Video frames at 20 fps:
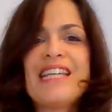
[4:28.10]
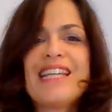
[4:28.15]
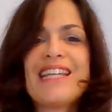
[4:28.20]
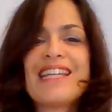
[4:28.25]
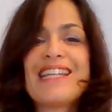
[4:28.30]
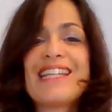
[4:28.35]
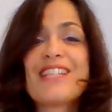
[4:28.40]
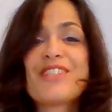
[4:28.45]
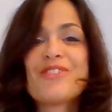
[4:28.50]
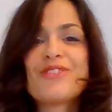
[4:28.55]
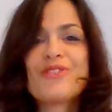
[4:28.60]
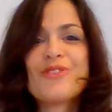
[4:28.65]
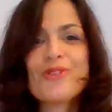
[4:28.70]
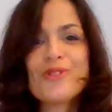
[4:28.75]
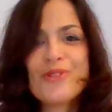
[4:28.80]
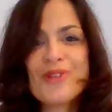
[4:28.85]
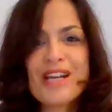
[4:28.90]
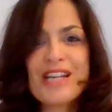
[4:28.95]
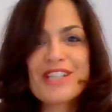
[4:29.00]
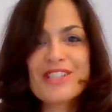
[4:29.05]
Et je
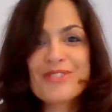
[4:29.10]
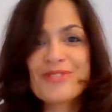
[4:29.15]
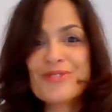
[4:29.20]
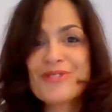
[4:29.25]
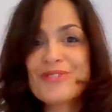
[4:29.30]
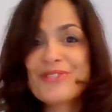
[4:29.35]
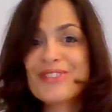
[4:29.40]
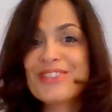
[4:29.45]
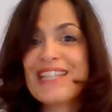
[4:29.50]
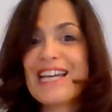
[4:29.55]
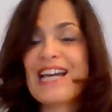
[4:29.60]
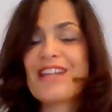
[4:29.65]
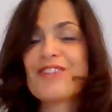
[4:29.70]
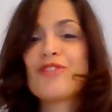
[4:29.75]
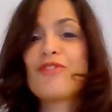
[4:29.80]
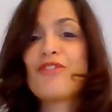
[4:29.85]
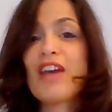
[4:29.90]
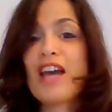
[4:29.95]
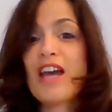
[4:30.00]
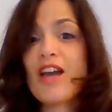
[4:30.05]
t'encourage donc à te
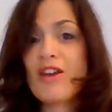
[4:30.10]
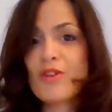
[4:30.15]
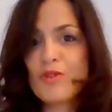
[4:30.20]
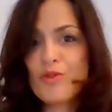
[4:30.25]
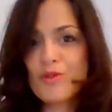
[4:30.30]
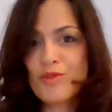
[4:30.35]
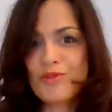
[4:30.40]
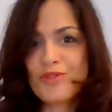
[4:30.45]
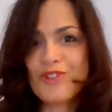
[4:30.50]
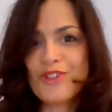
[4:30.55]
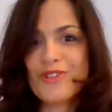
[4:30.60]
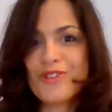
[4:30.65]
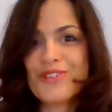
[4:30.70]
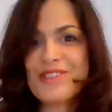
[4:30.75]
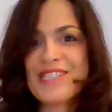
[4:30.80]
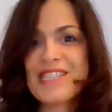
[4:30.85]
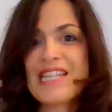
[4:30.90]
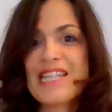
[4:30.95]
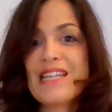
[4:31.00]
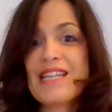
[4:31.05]
faire
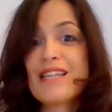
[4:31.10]
confiance